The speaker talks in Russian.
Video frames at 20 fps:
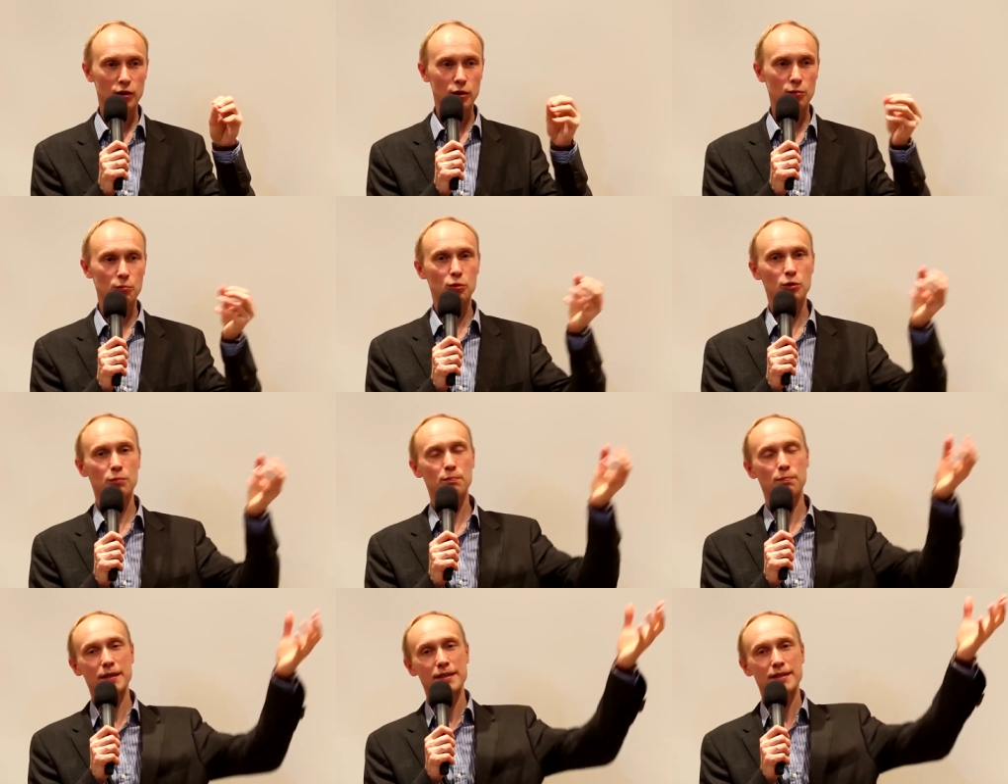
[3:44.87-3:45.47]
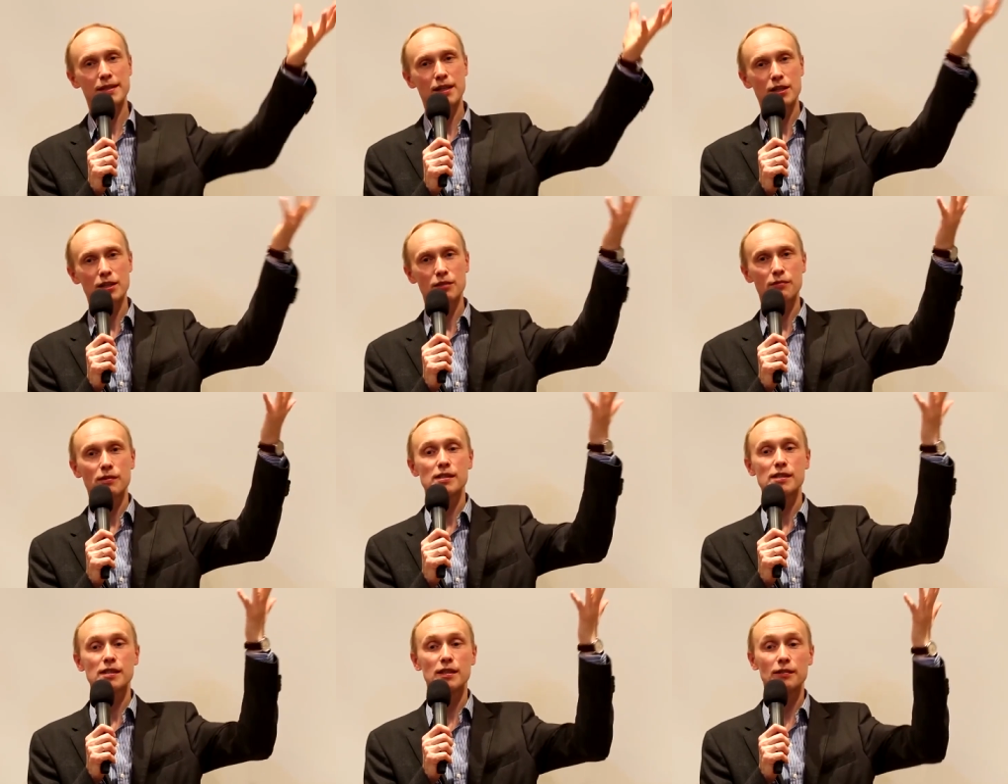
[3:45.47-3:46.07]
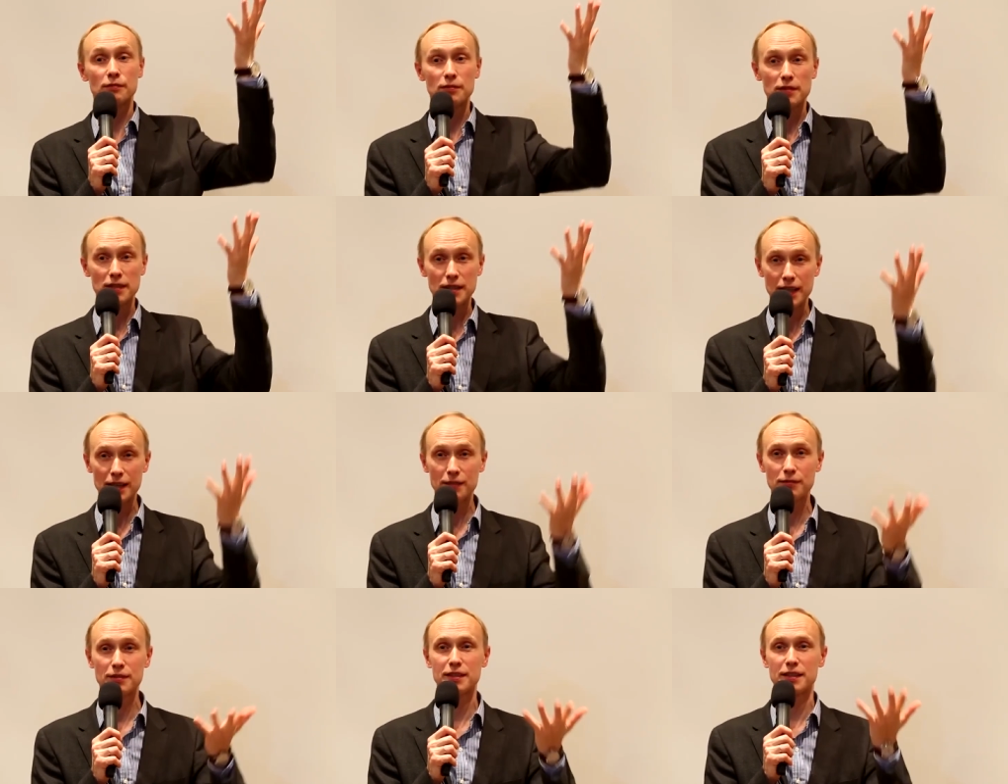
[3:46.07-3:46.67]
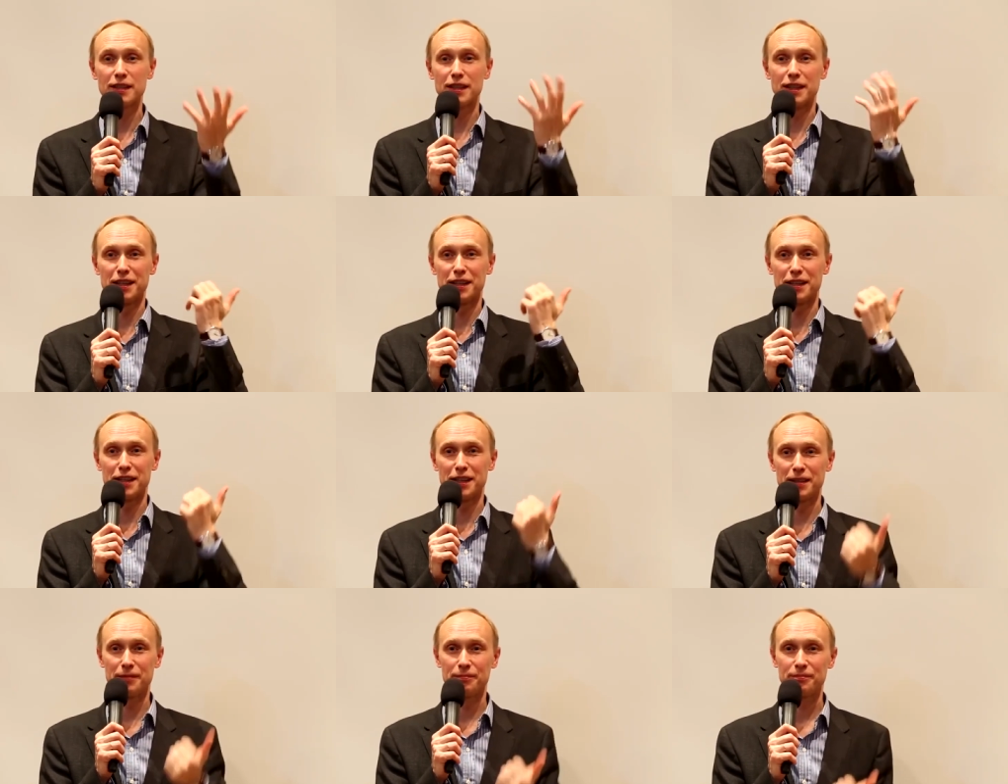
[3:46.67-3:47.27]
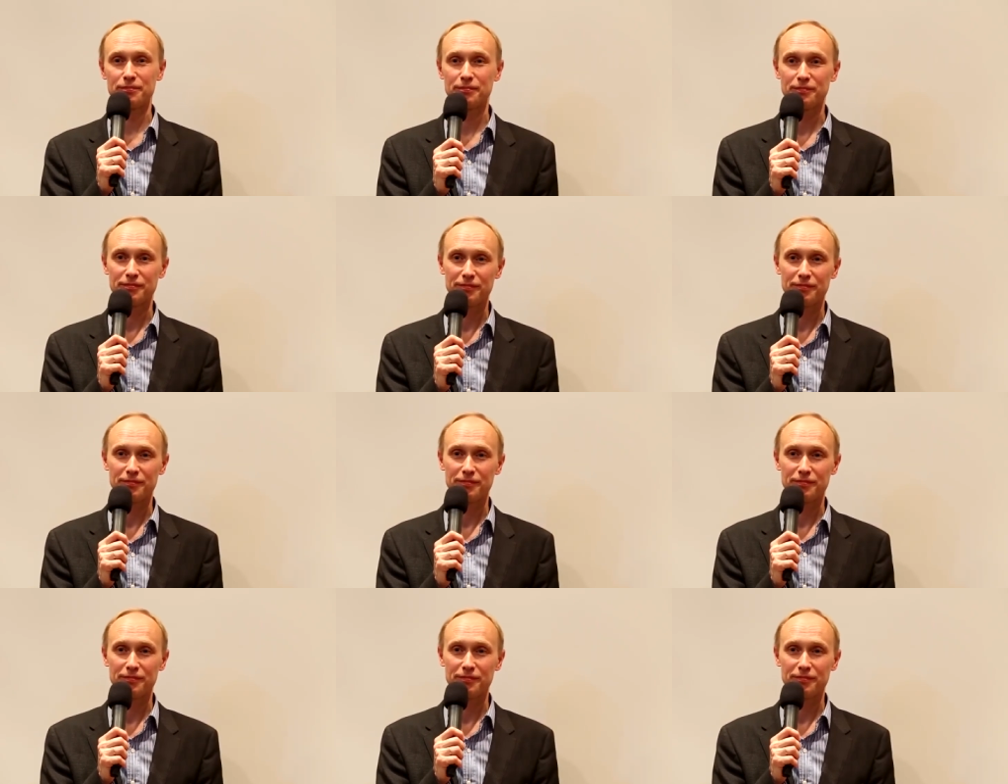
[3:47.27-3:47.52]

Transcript: он будет поддерживаться всей Вселенной.